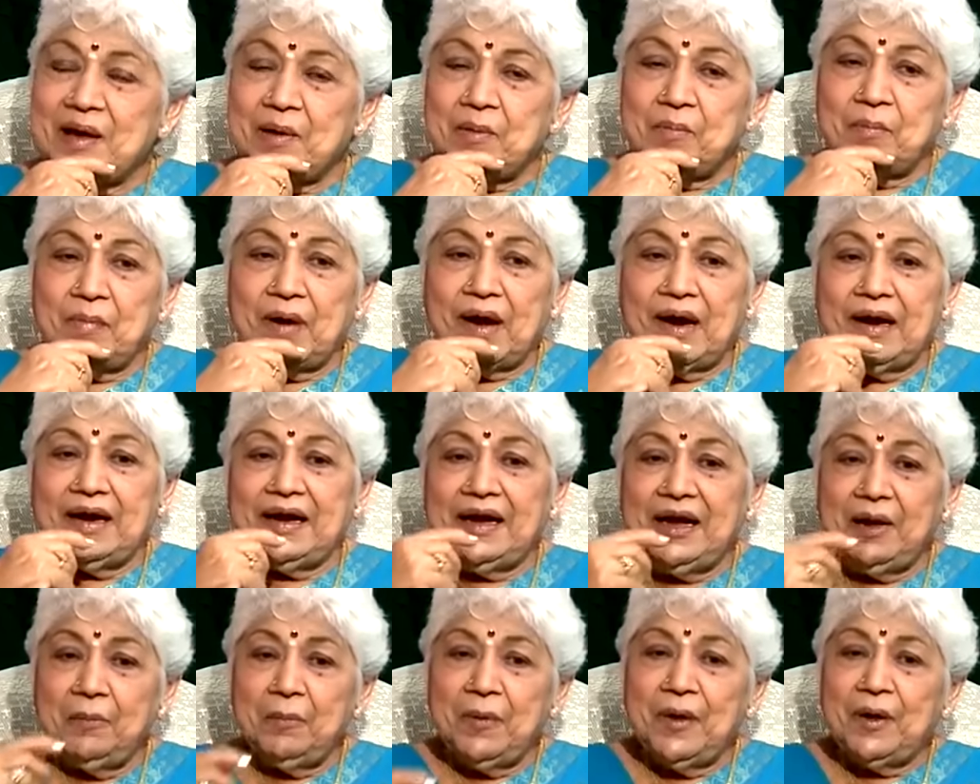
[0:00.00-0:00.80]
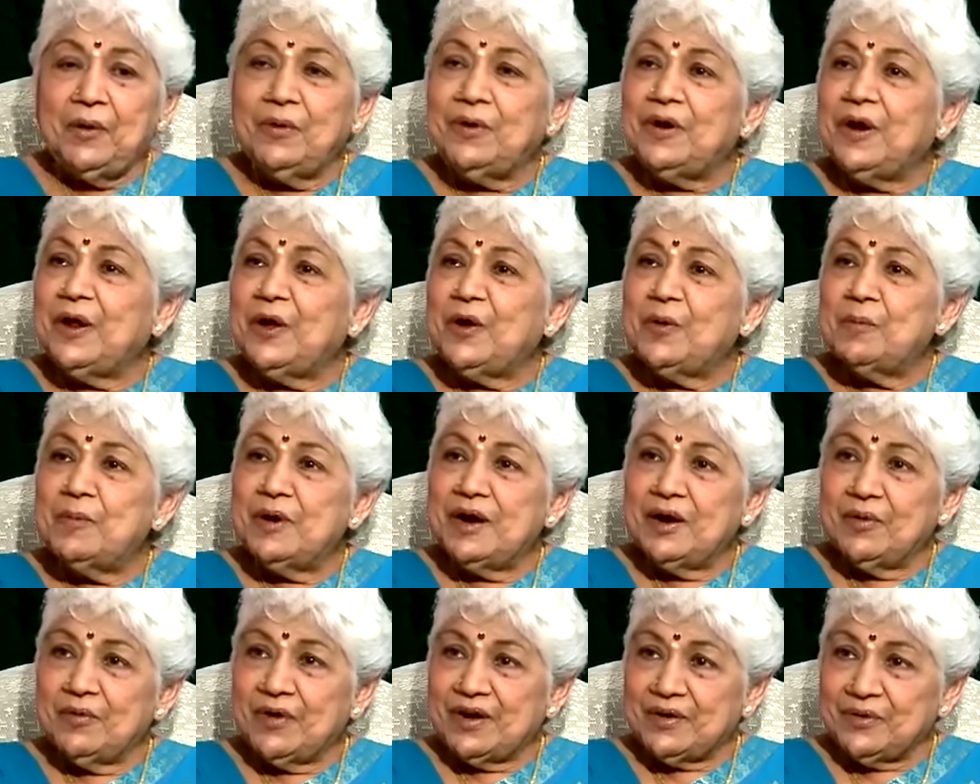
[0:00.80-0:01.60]
మా ఇంటి పేరు
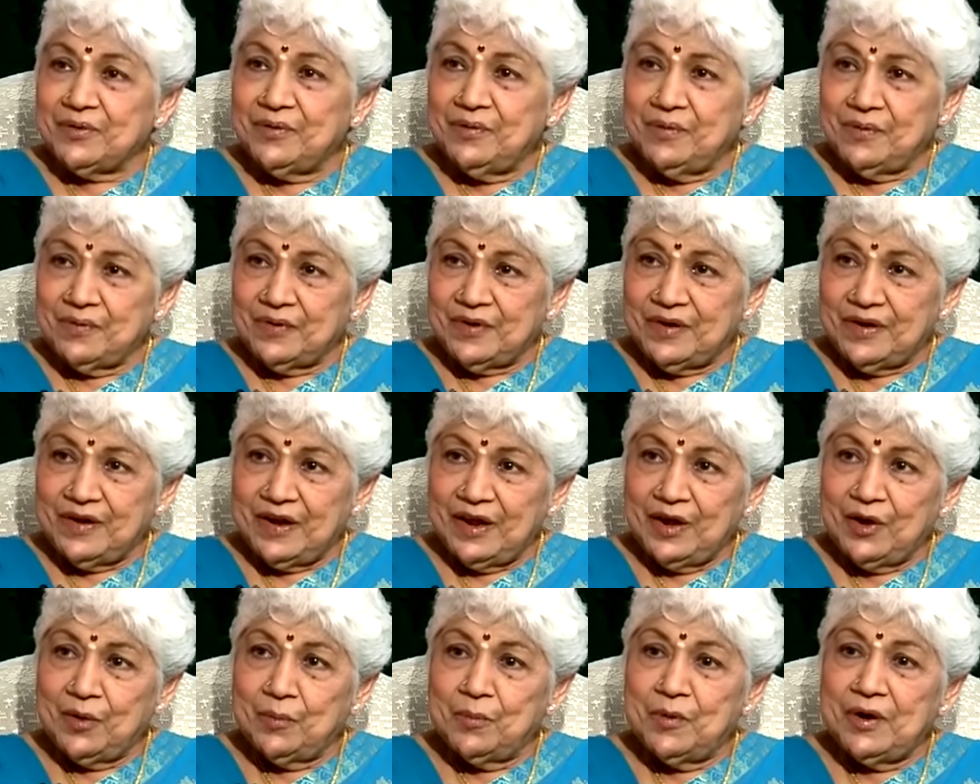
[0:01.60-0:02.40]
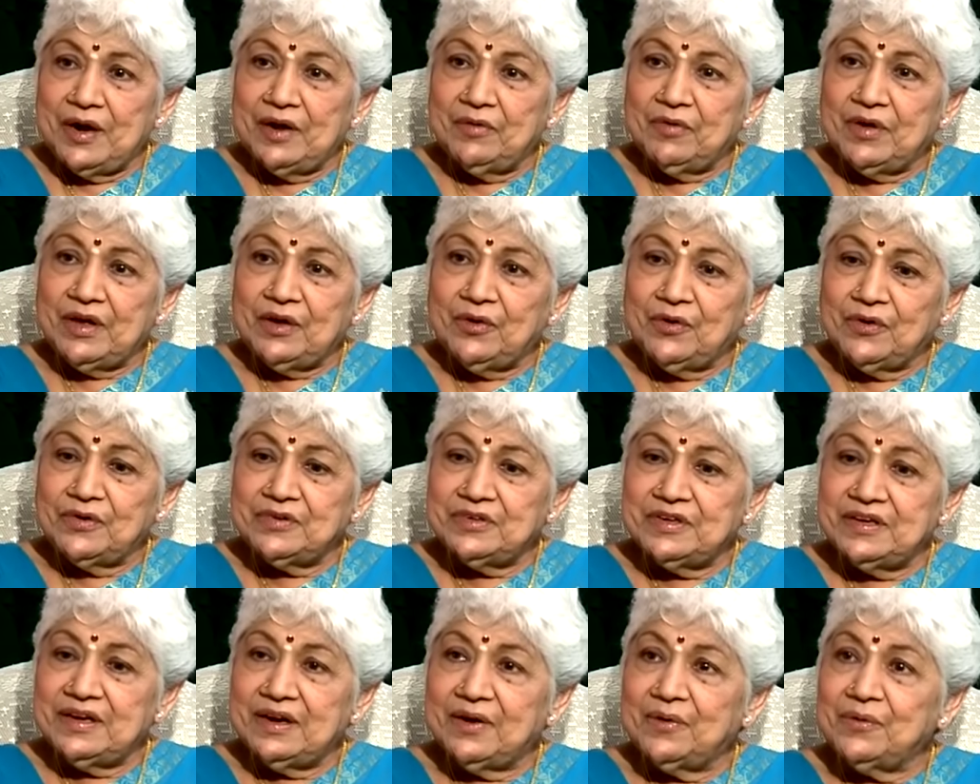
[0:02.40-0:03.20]
టేకుముళ్ళవారు టేకుముళ్ళ
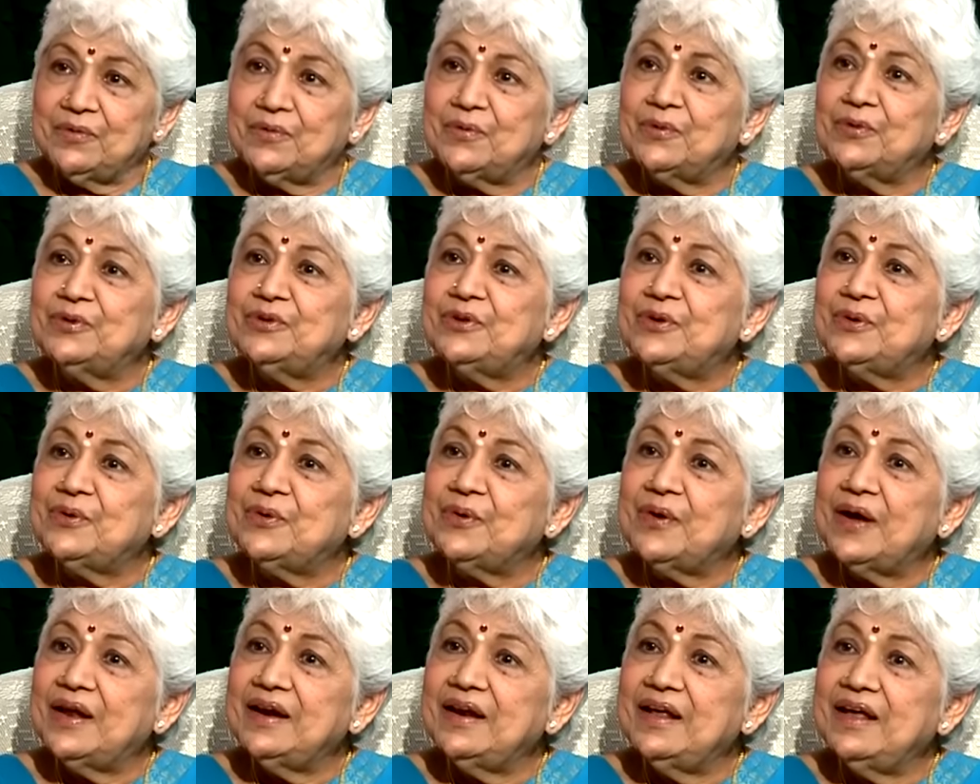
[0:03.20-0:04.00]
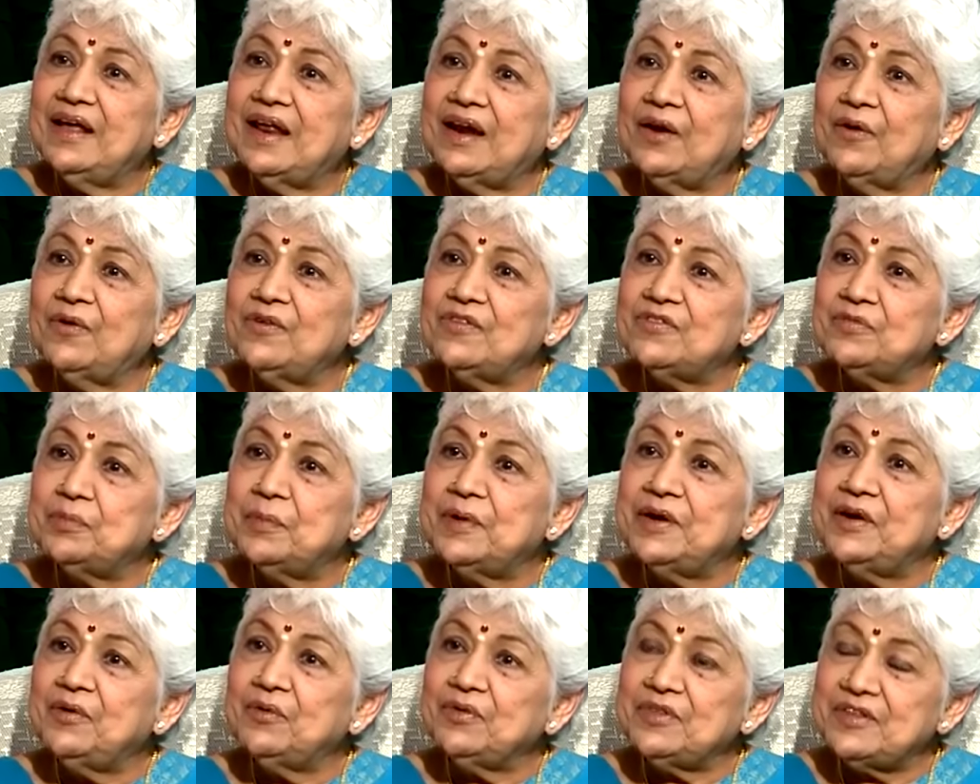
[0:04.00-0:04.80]
వెంకోజీరావు కూతురు అని
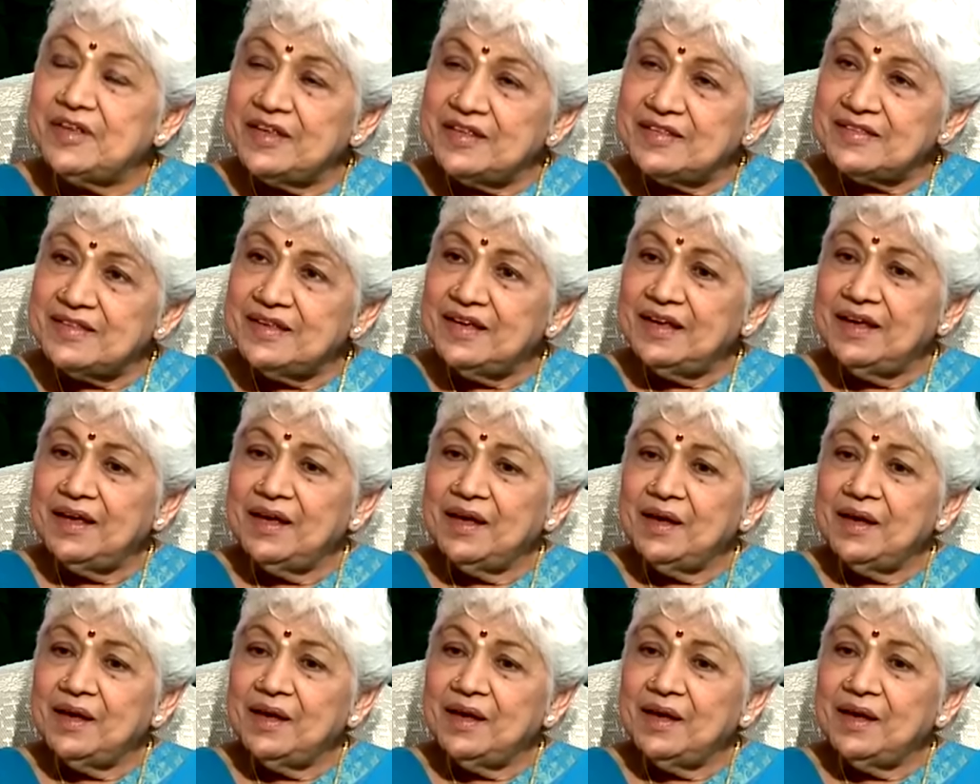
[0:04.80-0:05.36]
అనౌన్స్మెంట్ చేసి